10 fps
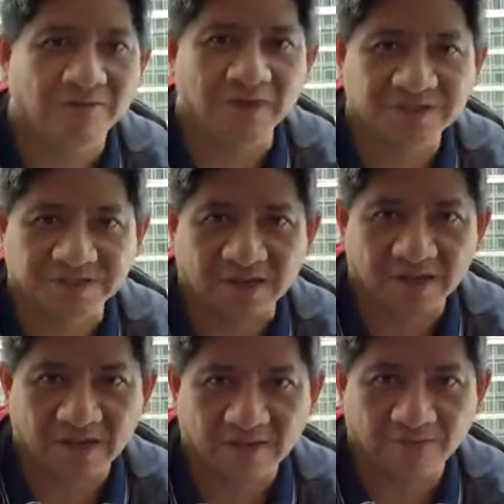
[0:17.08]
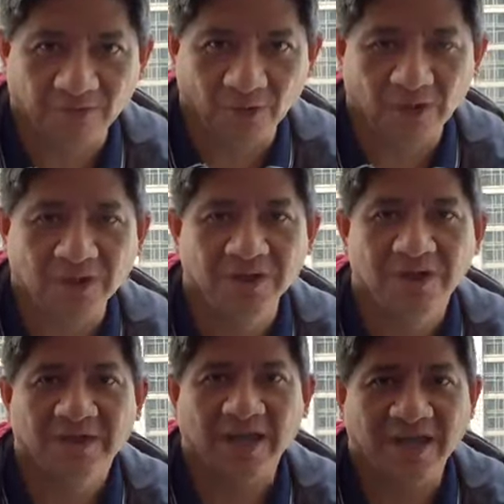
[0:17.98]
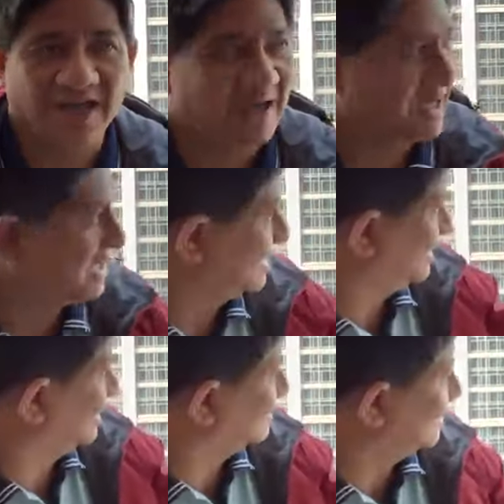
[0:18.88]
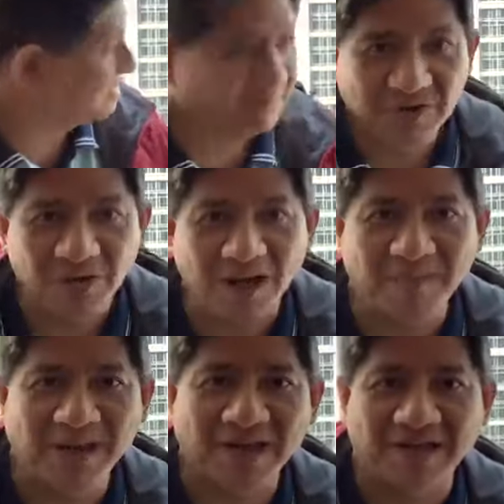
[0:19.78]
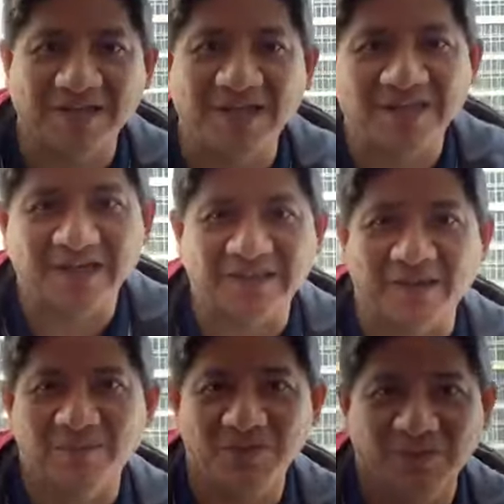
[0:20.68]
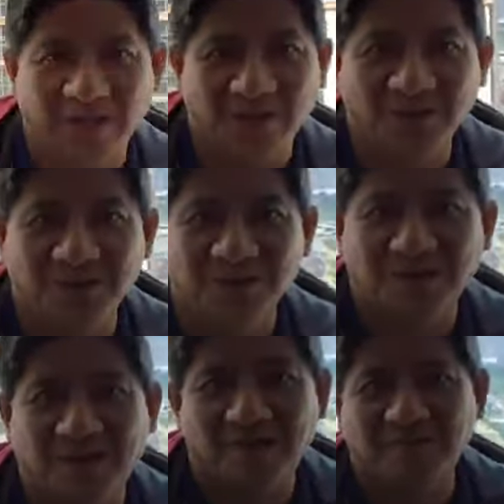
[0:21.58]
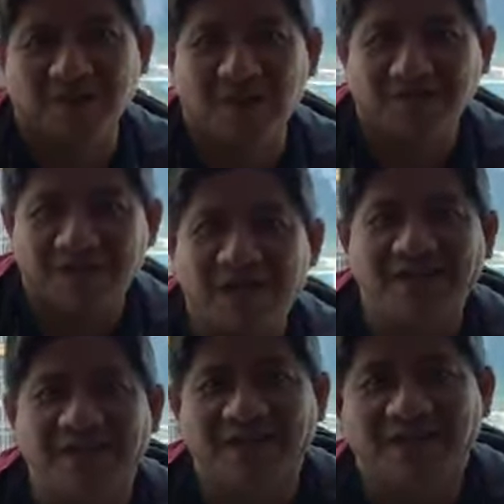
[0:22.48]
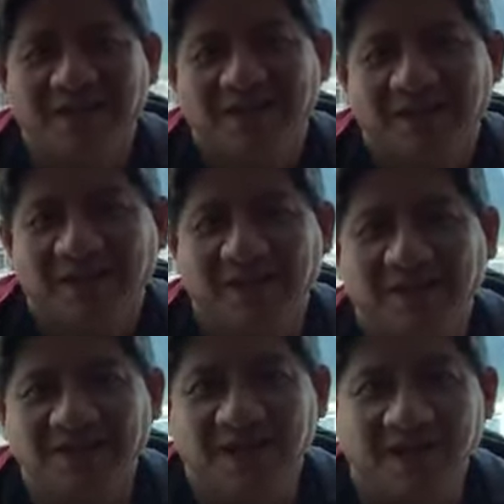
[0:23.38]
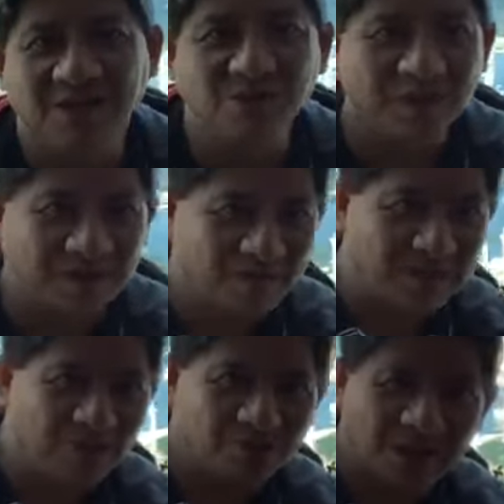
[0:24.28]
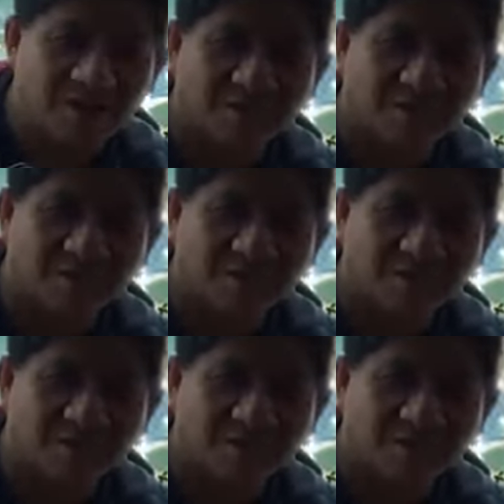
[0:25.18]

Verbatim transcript: uh, floor. Kaya ang ganda-ganda ng view namin, nakikita-kita mo yung ano, yung uh, Venetian. And uh, yung katabing hotel